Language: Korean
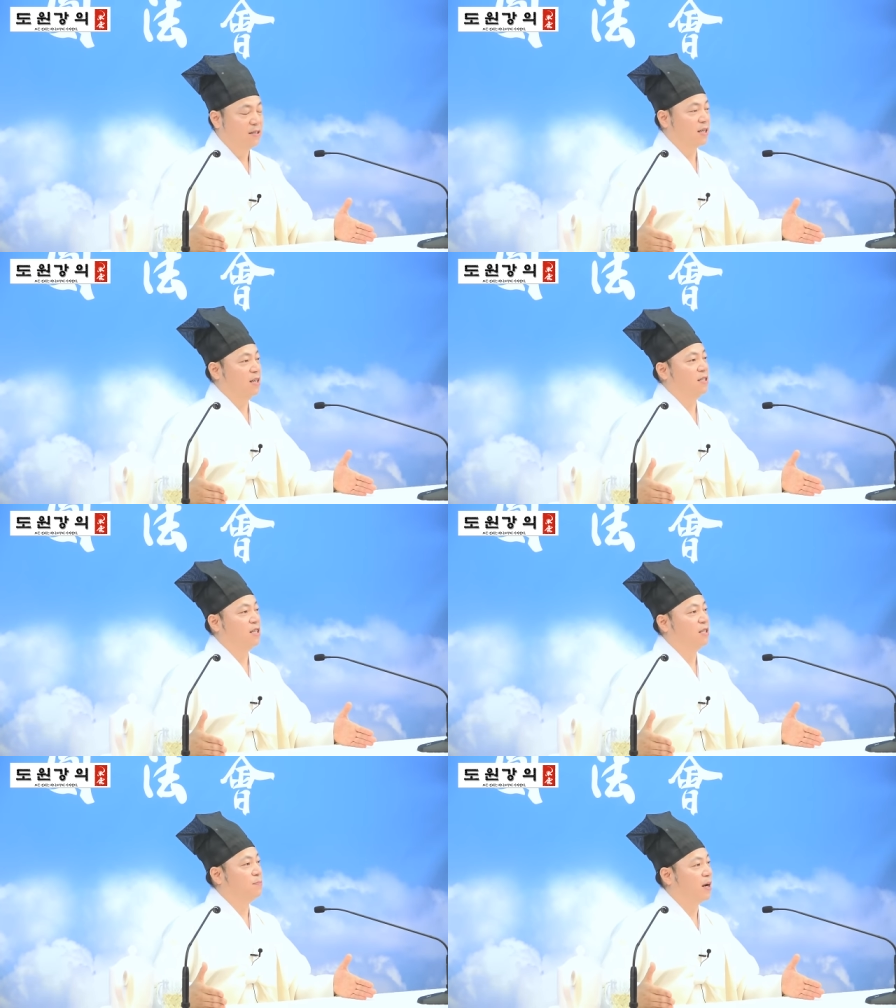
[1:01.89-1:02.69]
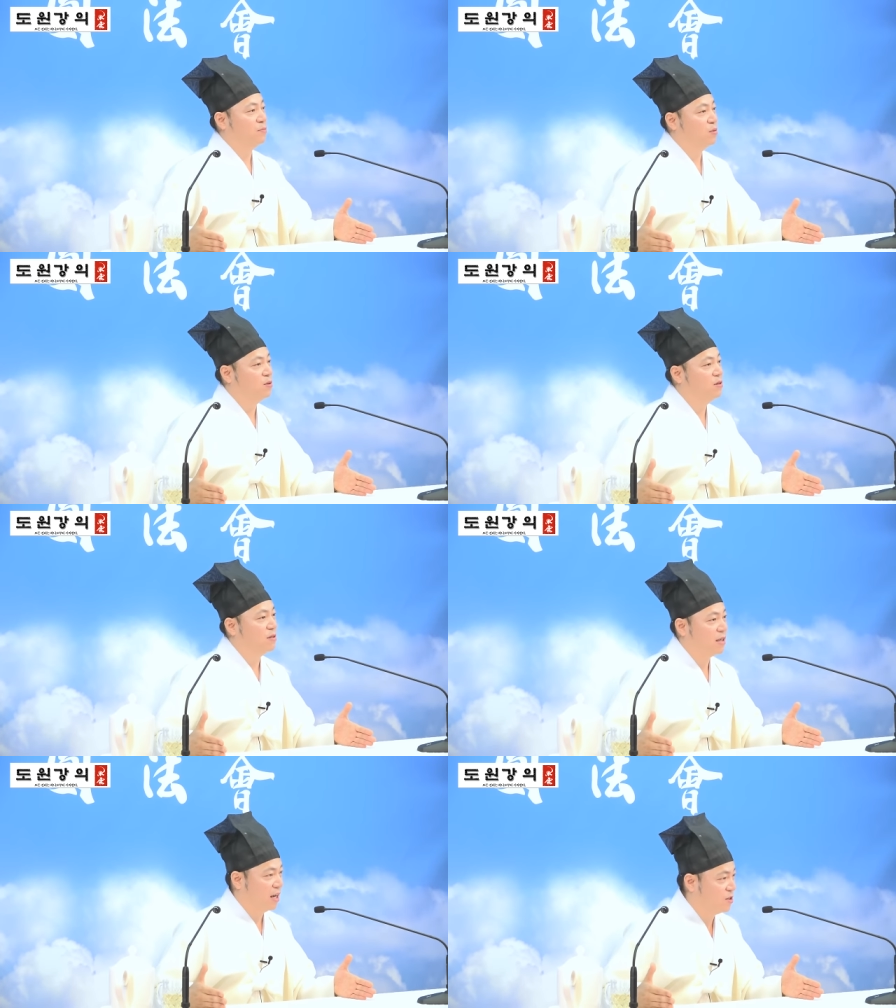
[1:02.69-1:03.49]
제가 이제 이
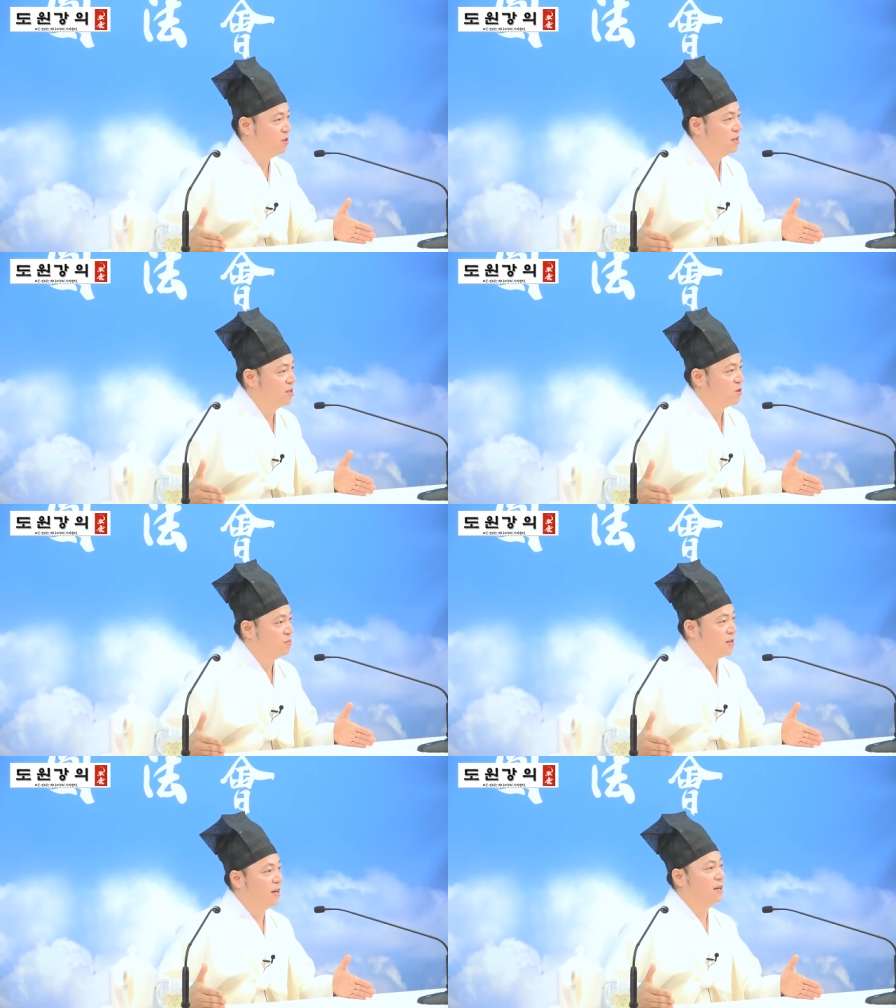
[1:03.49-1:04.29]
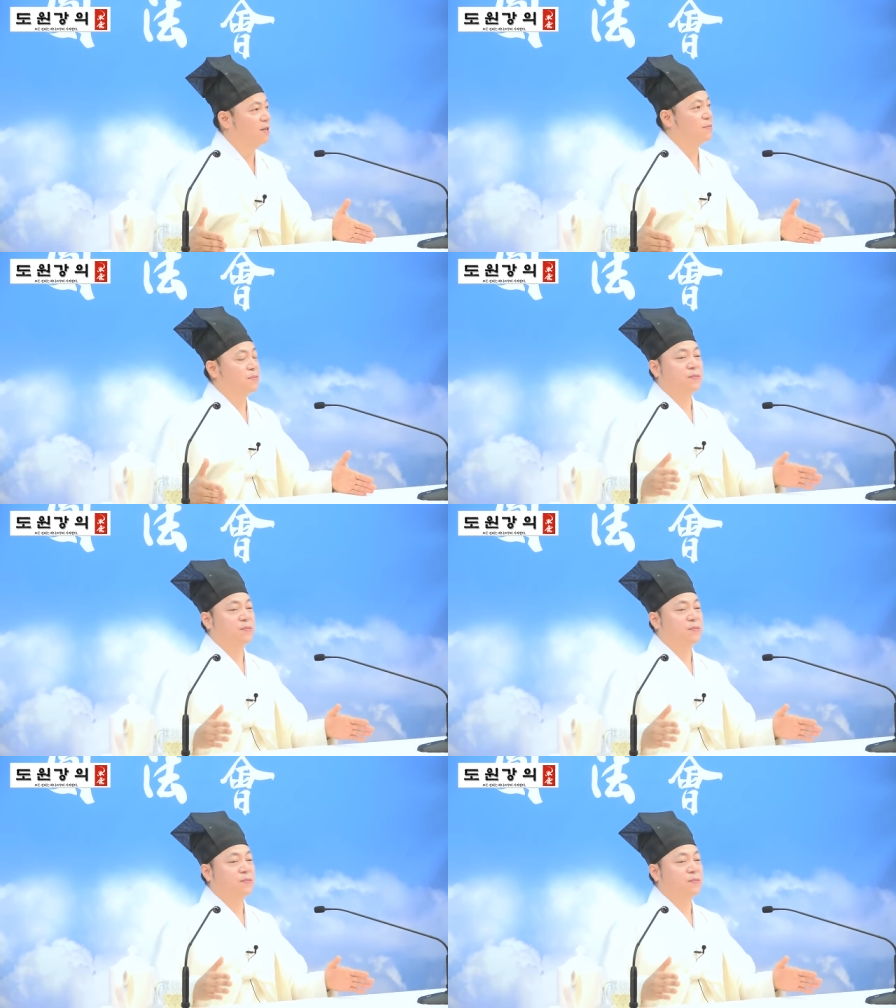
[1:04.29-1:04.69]
방법을 가르쳐 드릴 겁니다.